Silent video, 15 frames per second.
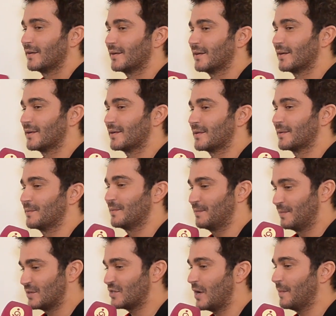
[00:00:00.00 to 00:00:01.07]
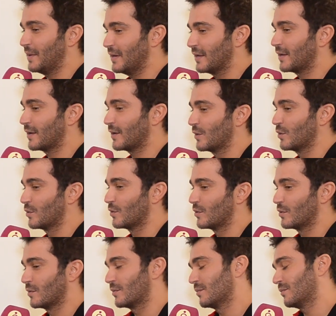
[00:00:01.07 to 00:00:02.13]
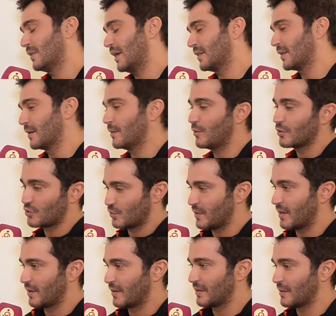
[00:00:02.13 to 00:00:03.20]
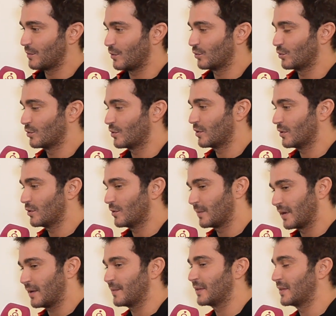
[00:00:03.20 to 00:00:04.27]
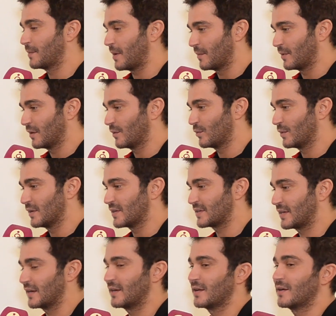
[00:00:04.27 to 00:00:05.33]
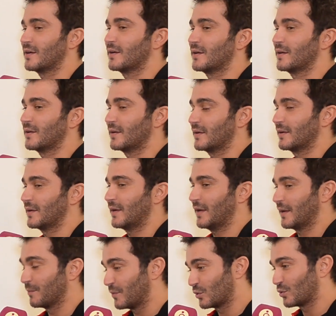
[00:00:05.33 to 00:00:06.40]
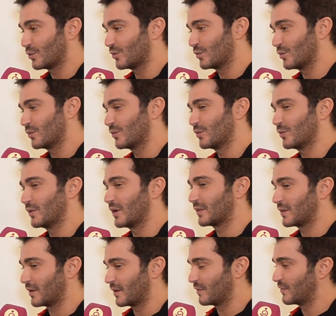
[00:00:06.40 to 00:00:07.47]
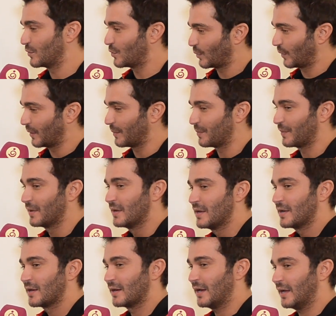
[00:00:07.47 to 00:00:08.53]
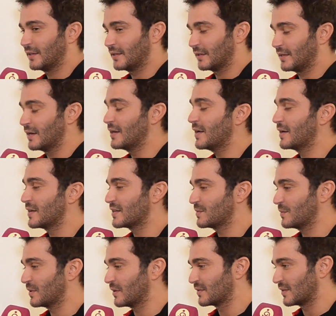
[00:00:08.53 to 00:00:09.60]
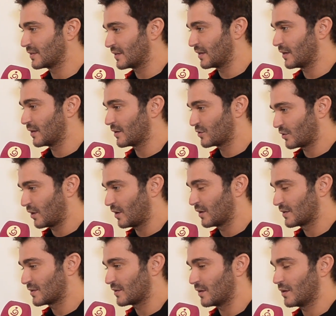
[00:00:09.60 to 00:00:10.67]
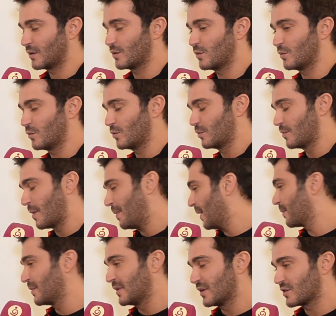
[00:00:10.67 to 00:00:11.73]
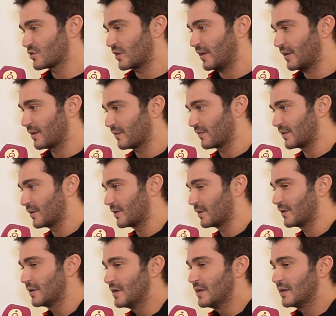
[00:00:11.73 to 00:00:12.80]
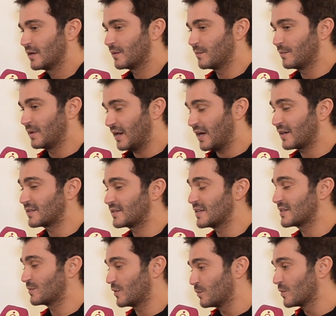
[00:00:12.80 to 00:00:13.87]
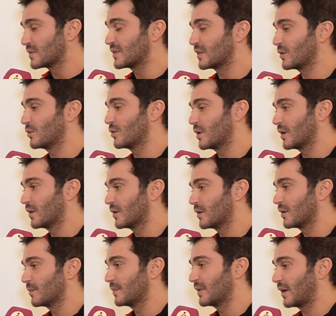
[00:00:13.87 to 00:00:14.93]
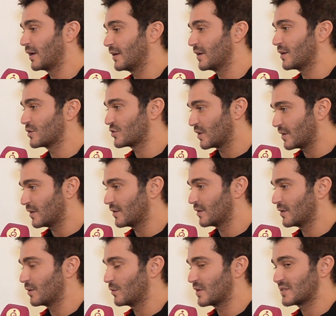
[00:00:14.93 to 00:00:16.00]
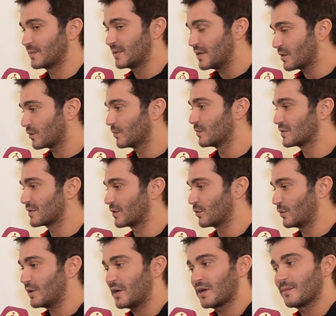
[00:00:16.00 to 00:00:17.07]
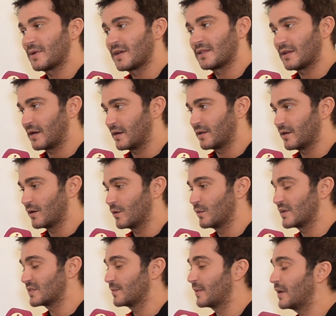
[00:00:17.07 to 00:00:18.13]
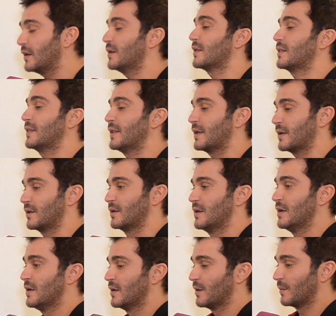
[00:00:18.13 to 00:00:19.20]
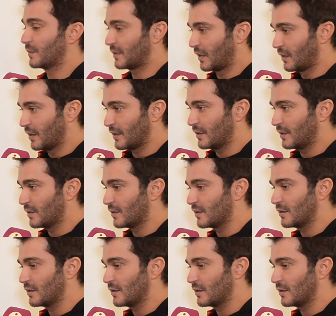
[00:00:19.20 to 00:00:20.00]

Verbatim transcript: أه، برجع بقول لك انه لحتى نبعد شوي عن هذا الموضوع اليوم انا عم اقدم عمل والناس كلها حبته وناطره الفيديو كليب لحتى اطلع الناس من قصص الخاصه وما بحب اني ارجع احكي فيها بالعكس لازم انبسط انه انا بعلاقه جيده ولازم هي تنبسط انه نحن بهيدي العلاقه ولازم كل اثنين مطلقين